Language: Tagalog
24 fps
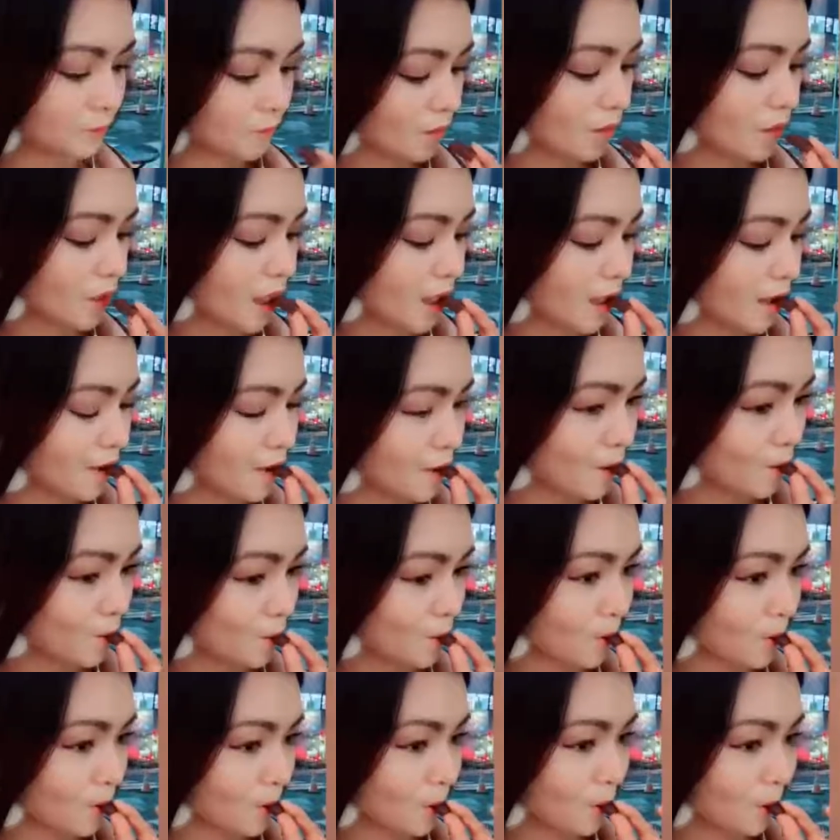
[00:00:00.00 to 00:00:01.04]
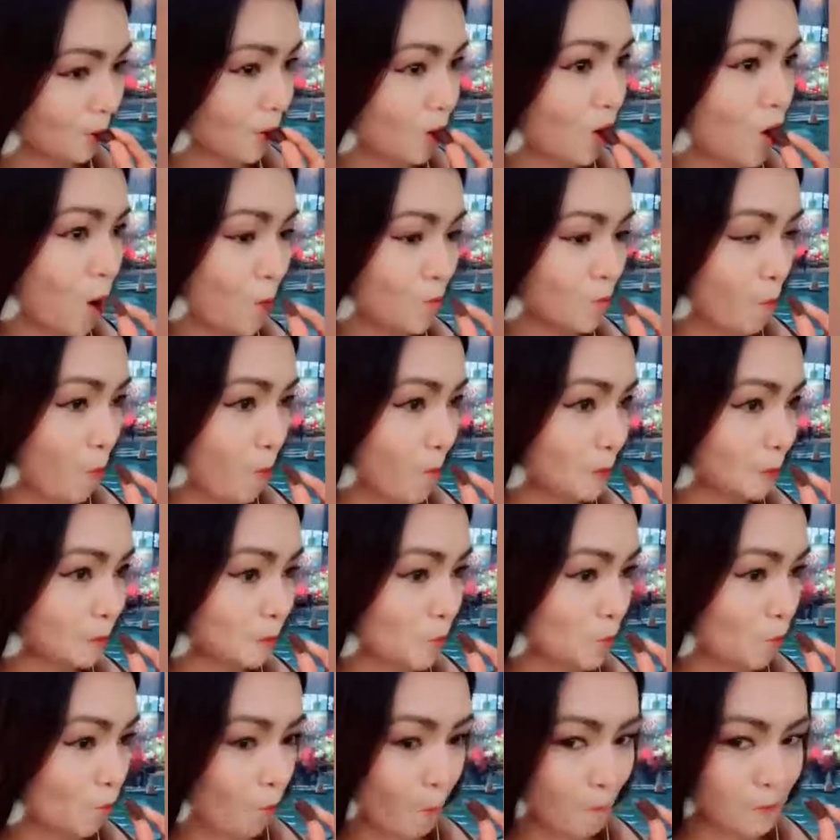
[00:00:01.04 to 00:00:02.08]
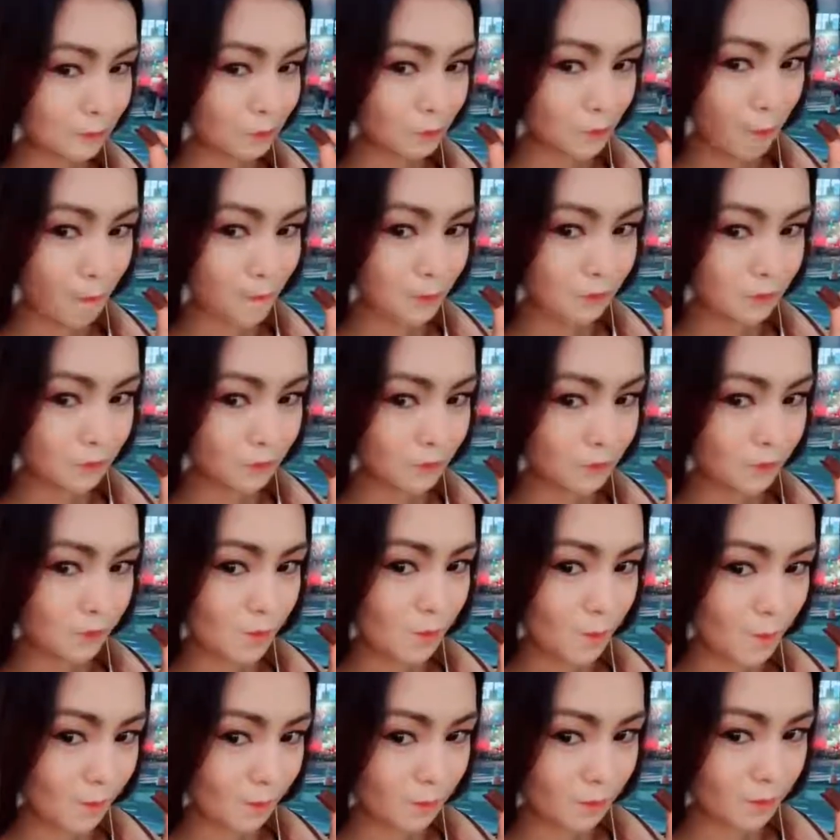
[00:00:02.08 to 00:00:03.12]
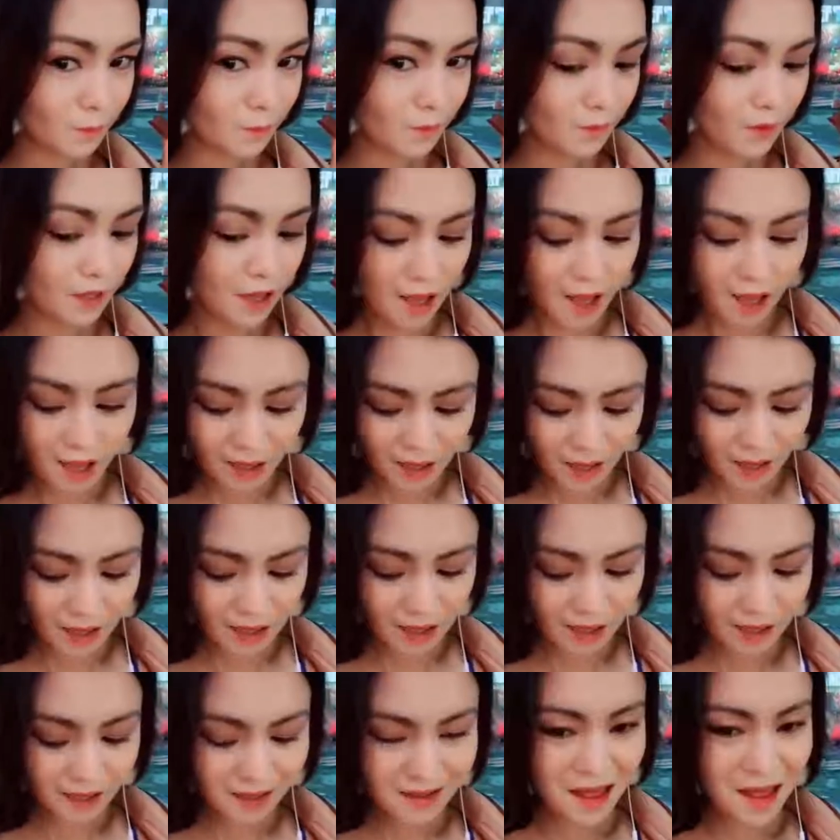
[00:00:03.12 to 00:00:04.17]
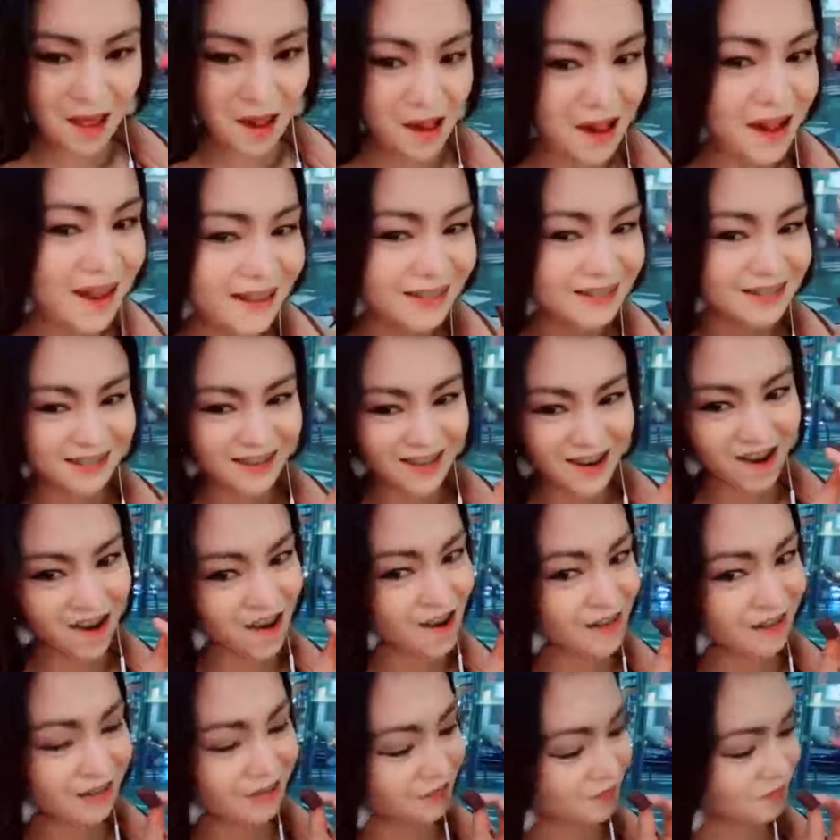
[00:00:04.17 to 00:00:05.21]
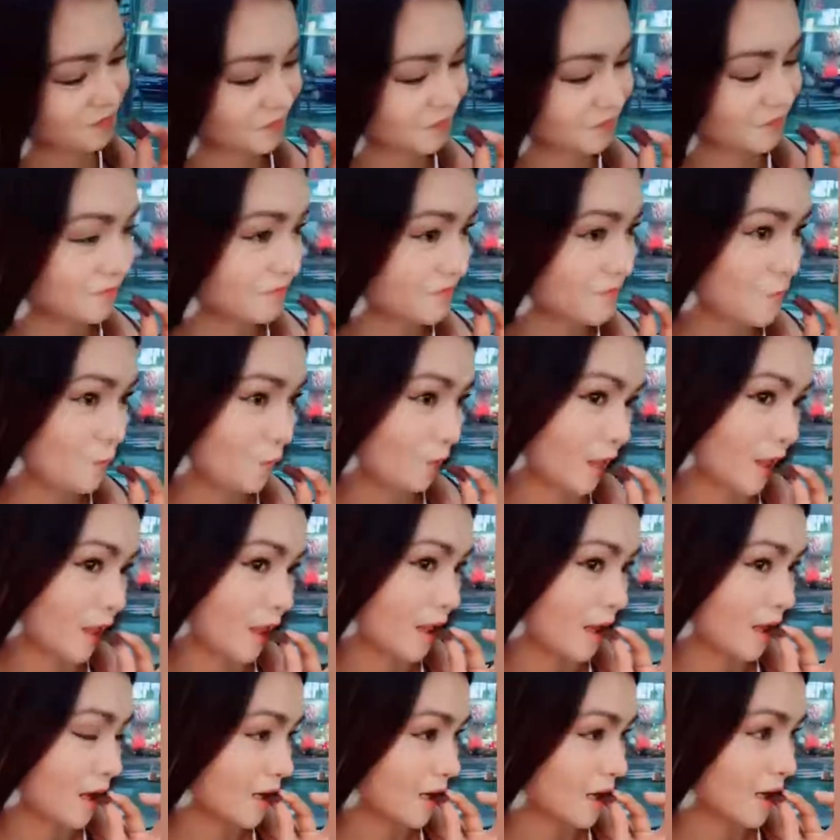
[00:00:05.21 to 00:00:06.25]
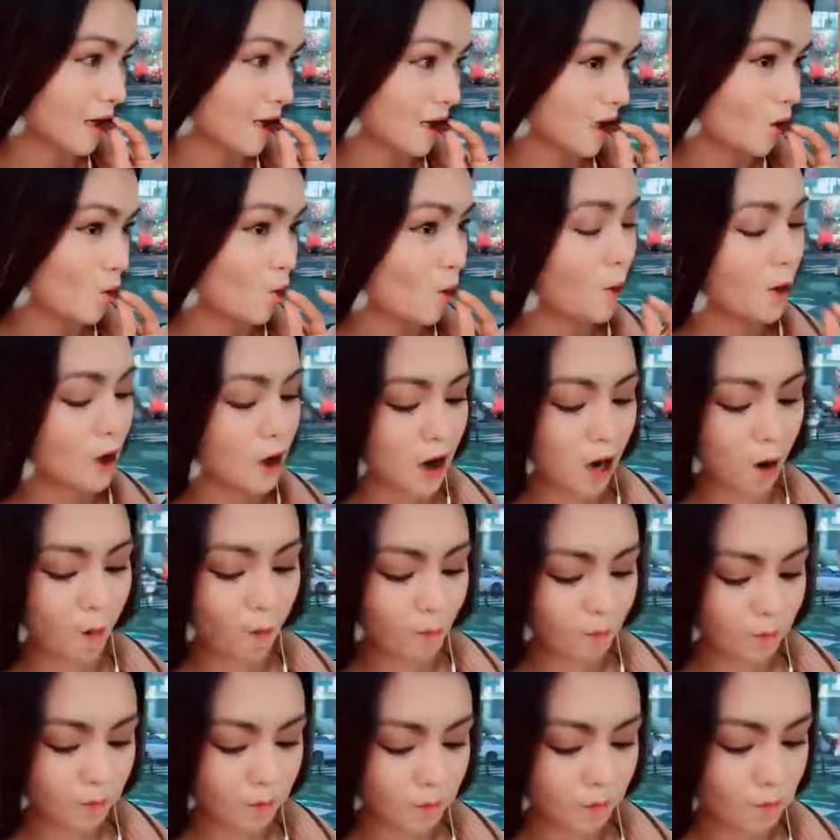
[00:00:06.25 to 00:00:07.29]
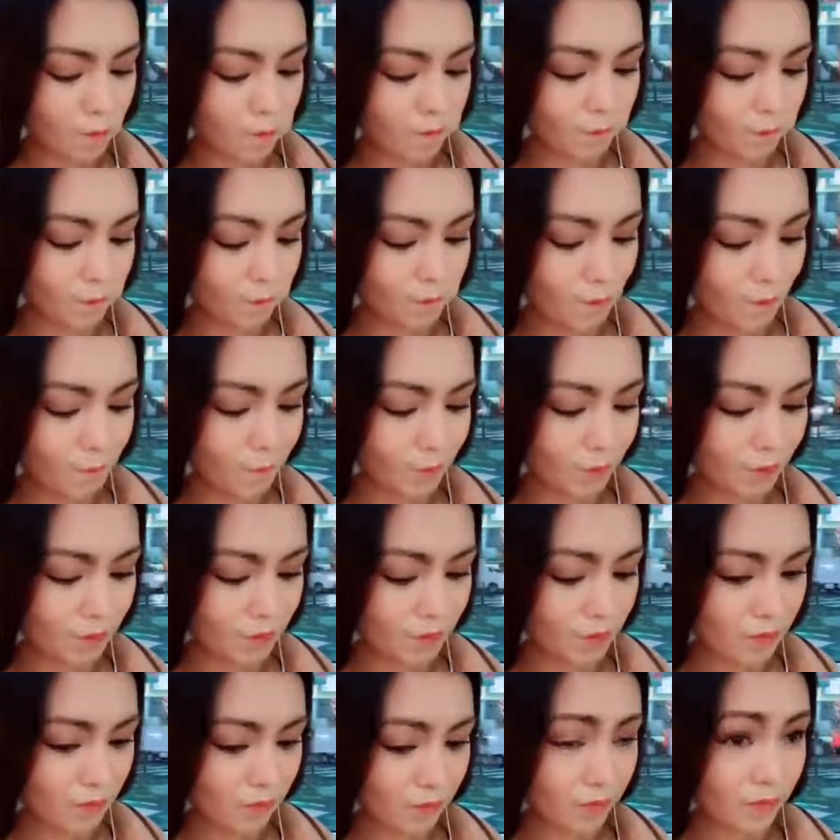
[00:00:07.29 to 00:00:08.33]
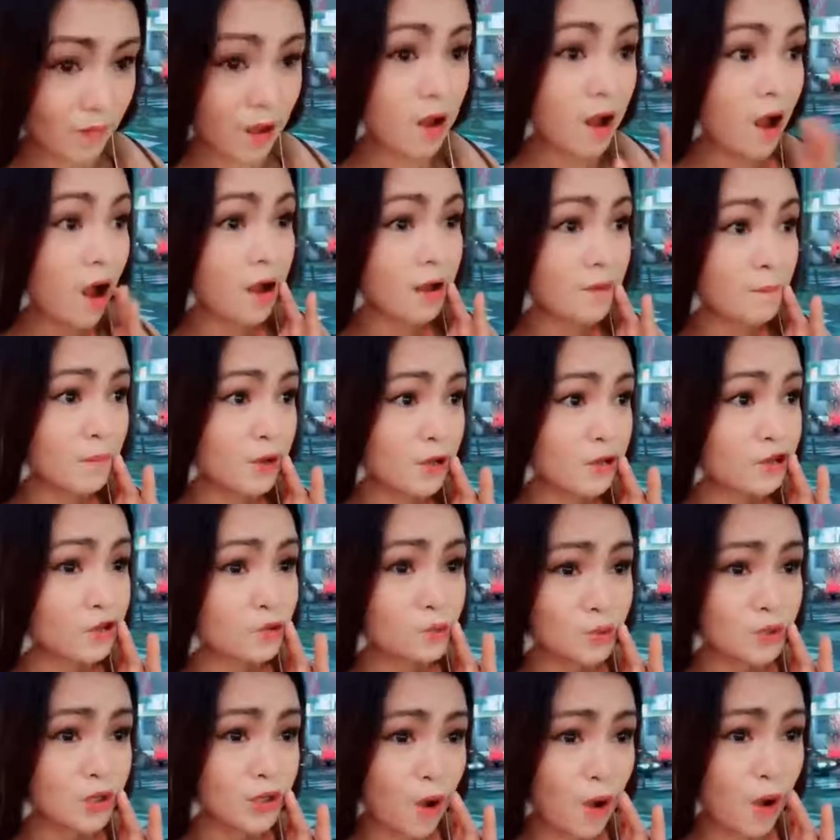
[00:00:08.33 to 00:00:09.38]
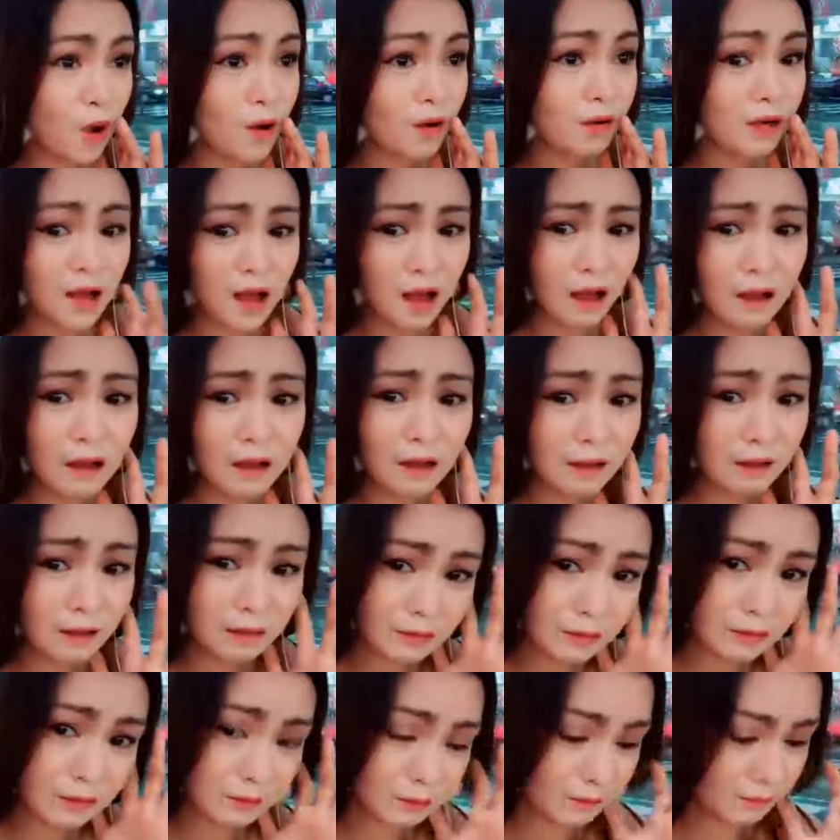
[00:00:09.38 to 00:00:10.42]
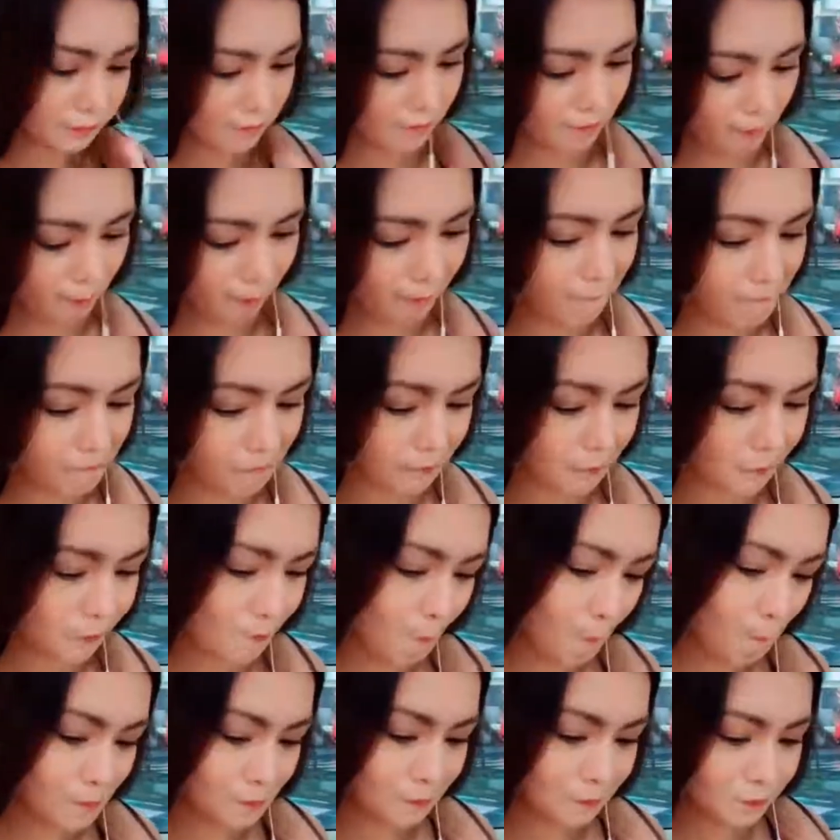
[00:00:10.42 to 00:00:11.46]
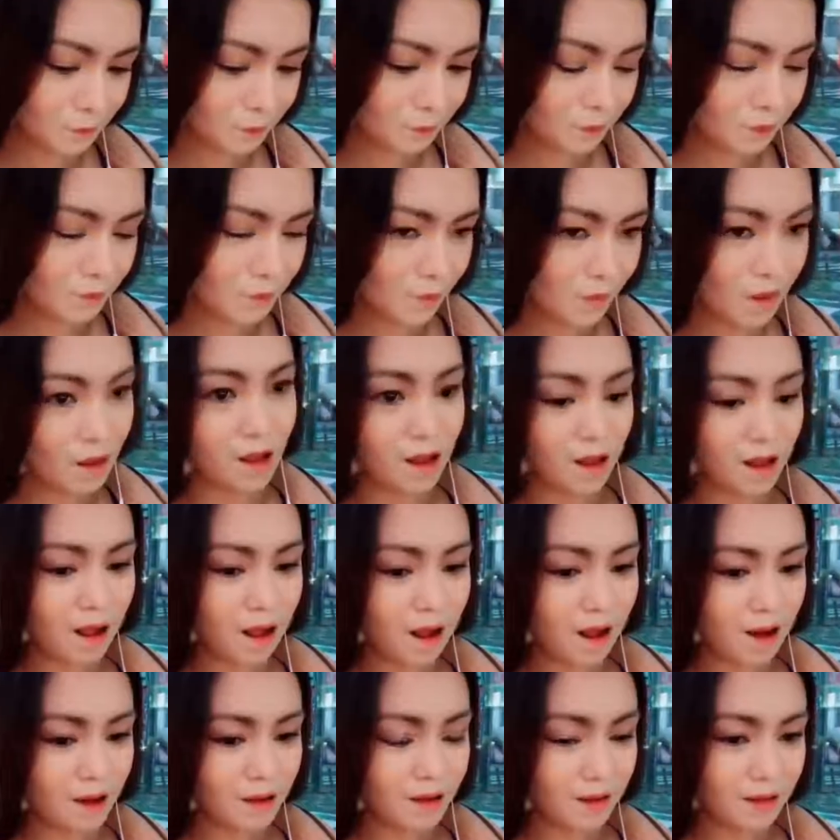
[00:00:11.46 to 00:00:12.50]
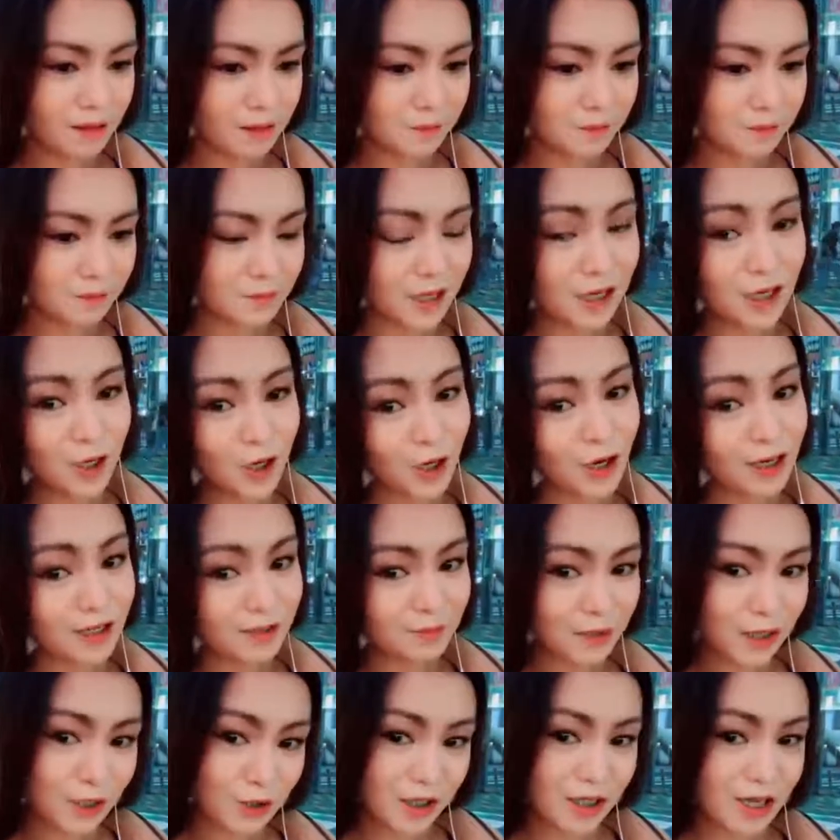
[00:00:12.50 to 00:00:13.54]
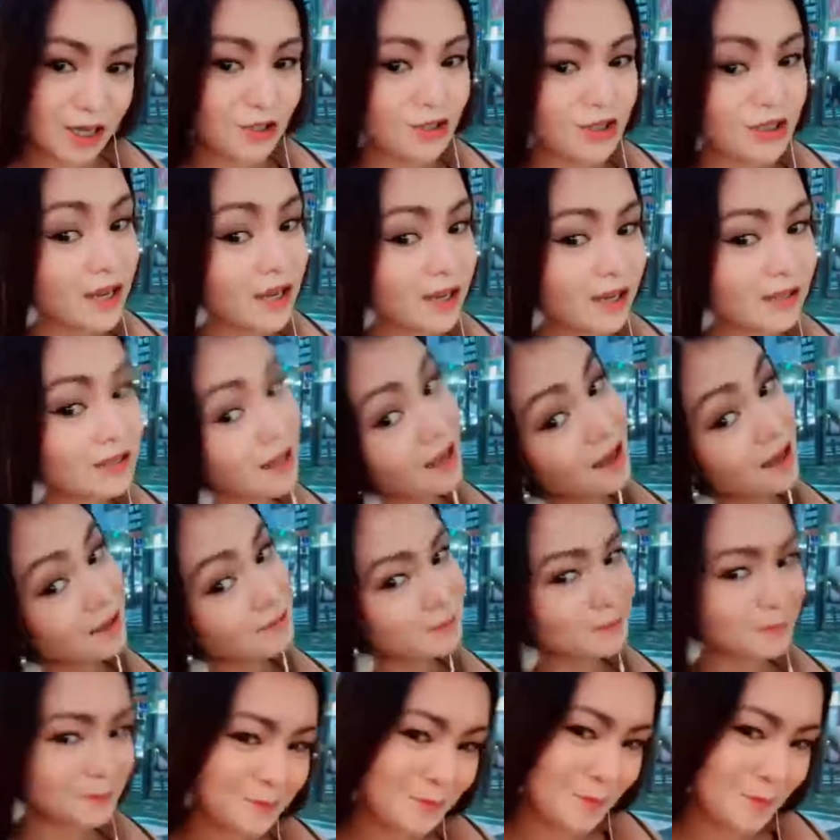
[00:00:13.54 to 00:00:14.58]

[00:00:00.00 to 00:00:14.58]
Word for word: kaya kung si Angel, yung nagulat, yung nakagat ng aso na hindi niya alam. Eh, eh. Paano kung si Angel Loxy nagka- nasunugan ng bahay? Ay, may sunog. Paano kung si Angel Loxy na magtitinda ng balot? Ah, balot. Balot kayo dyan, ha?